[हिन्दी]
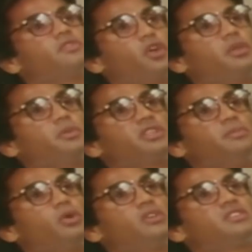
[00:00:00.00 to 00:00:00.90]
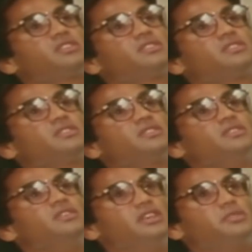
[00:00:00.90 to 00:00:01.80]
फोर्टी परसेंट बोनस
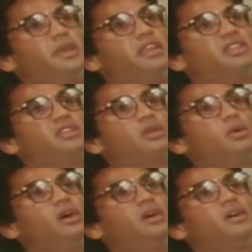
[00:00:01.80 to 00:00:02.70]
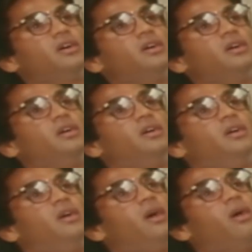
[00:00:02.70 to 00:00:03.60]
इस महीने की तनख्वाह
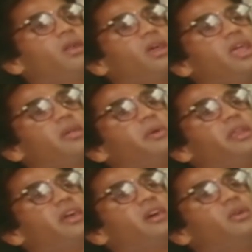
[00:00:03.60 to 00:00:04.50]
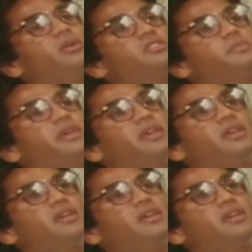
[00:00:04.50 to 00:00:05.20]
और एक महीने का नोटिस पे